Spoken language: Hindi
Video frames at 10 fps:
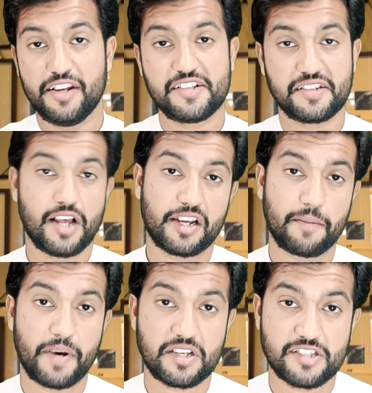रिस्क था
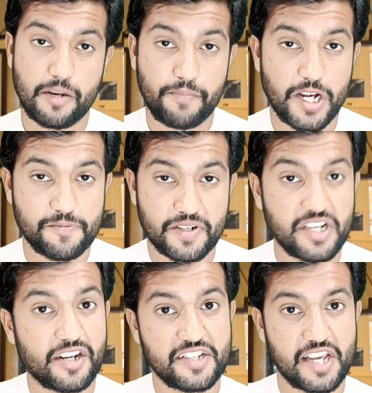कि पाकिस्तान पाँच
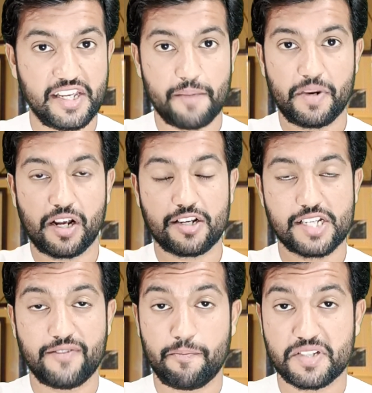परसेंट रिस्क है ये अपना
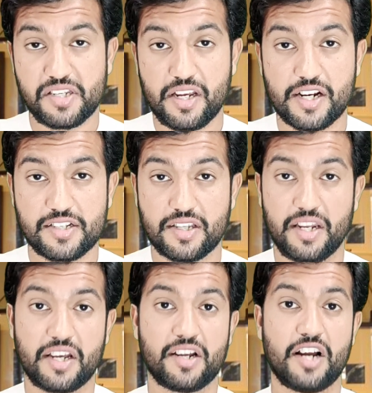कर्जा वापस नहीं कर
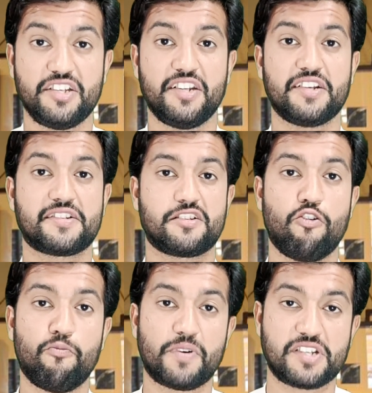सकता लेकिन आज ये रिस्क
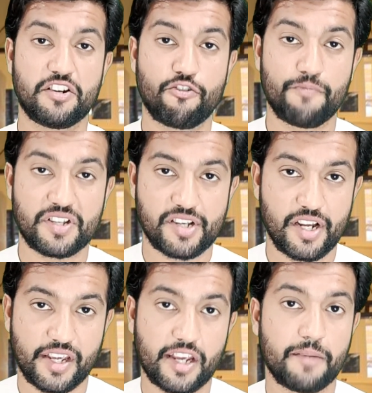सौ परसेंट के ऊपर
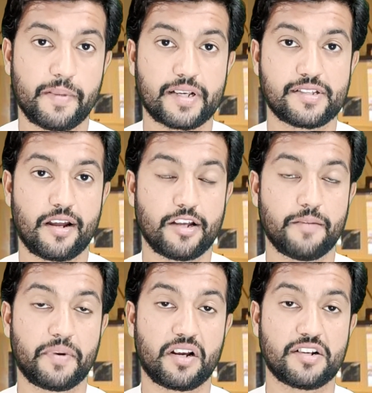चला गया कि पाकिस्तान आज
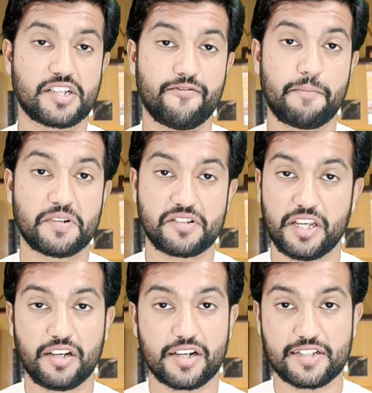अपना कर्जा वापस
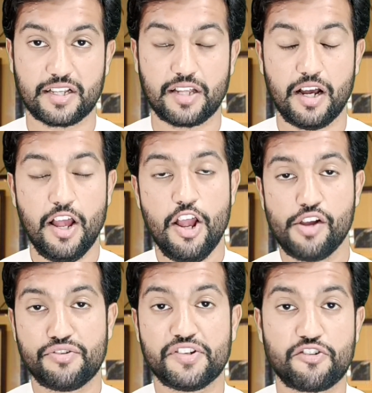नहीं कर सकता
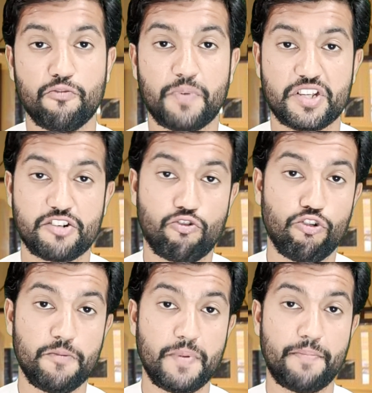तो इसके ऊपर
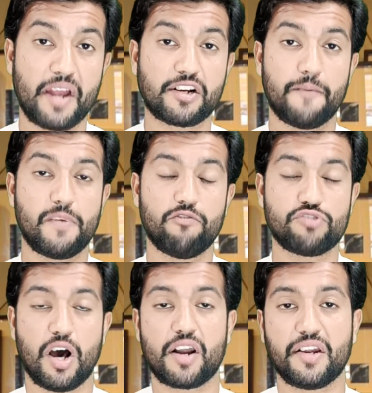कोई भी बैंक हमें
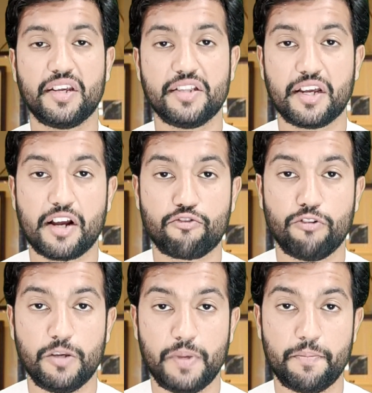उधार नहीं देगा
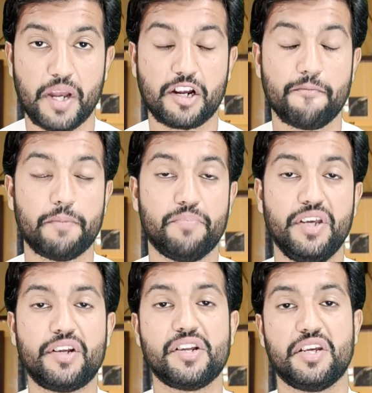कोई भी बैंक हमें
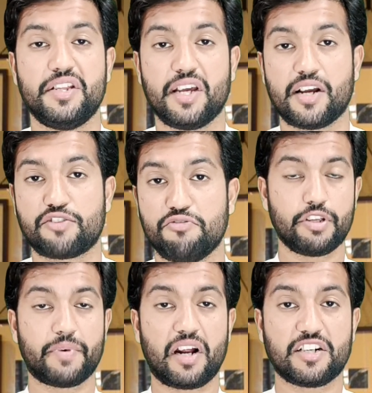भीख नहीं देगा
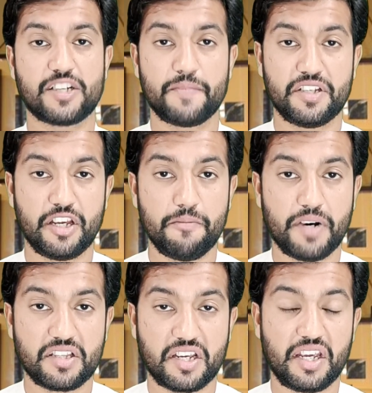इमरान खान साहब ने यही
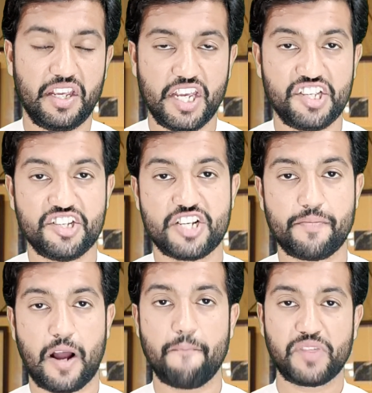बात की कि ये चीज़
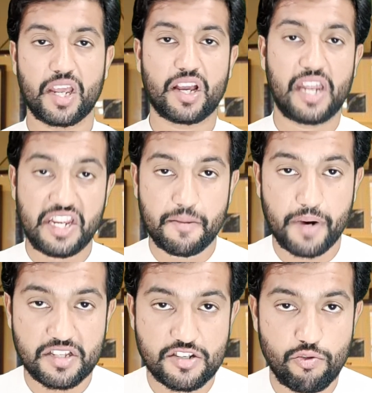जब हम देख रहे हैं ये
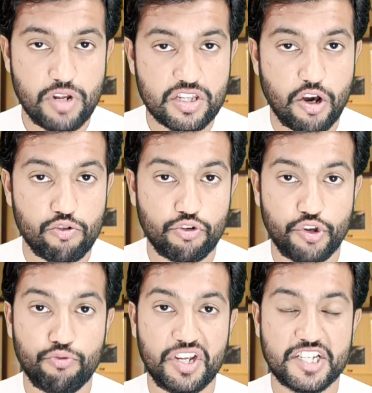बात सहूलतकारों को
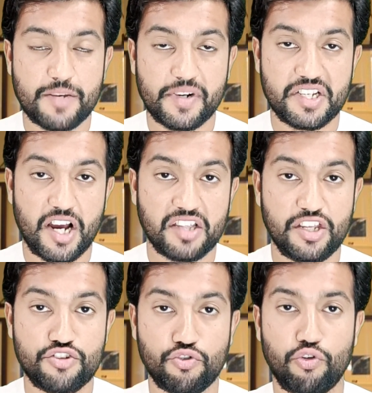क्यों नहीं समझ
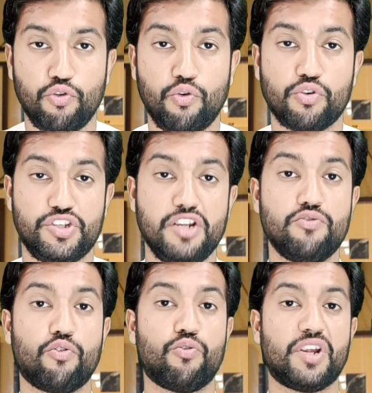आती जो लोग जिन
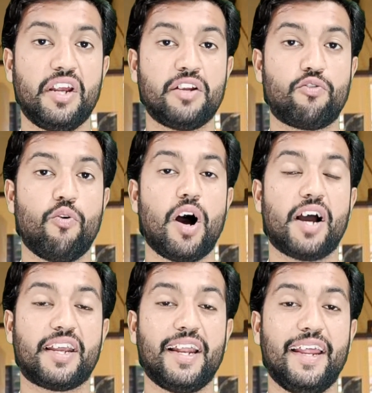लोगों ने ने इनको
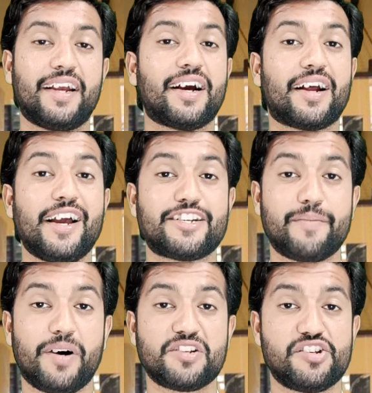आगे लेकर आए
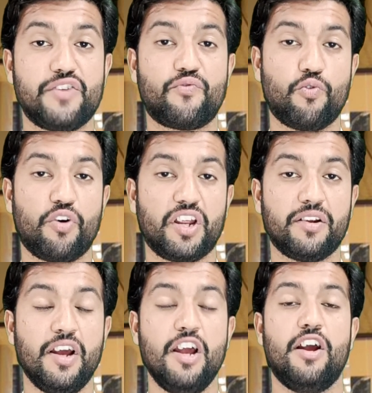शहबाज शरीफ को और इन